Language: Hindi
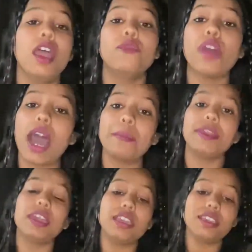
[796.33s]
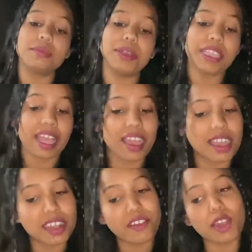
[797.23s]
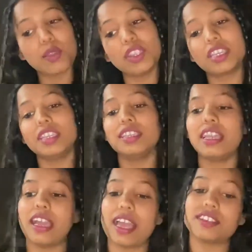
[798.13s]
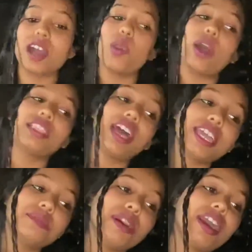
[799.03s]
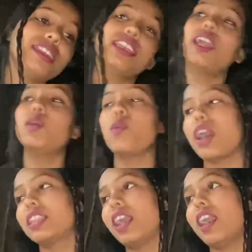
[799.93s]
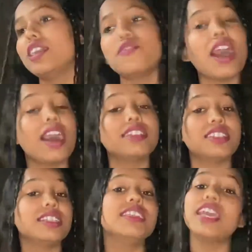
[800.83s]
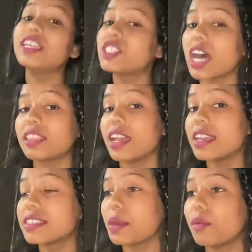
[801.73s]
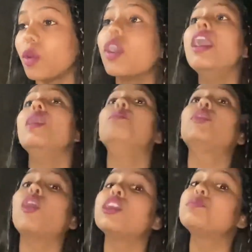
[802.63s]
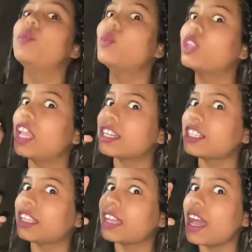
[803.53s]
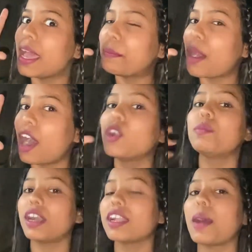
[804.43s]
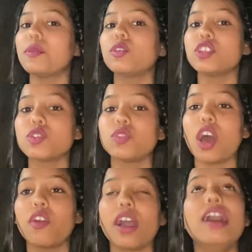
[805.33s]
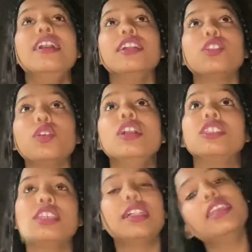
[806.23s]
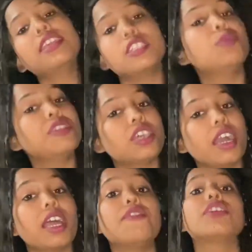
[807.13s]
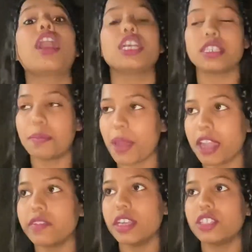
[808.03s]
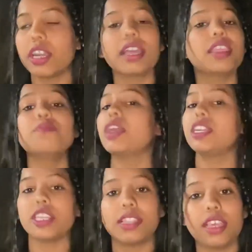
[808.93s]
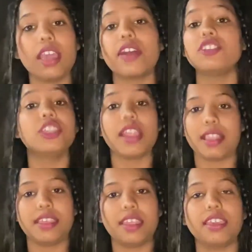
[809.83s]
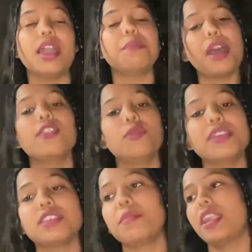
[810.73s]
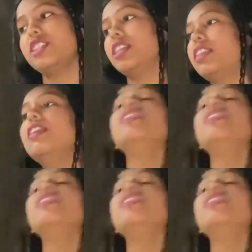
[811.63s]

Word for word: वहाँ पे बताया घर वालों ने कि ऐसा हुआ था एक बार ये हुआ था वहाँ जल्दी नहीं जाते हैं सब लोग बिकॉज भूत लग जाता है पहाड़ों में अगर आप लोगों ने सुना होगा तो जल्दी किसी भी जगह या फिर खासकर पानी वाली जगह एकदम नहीं जाते हैं वहाँ चिल्लाते नहीं हैं हम पहाड़ियों में ये सब माना जाता है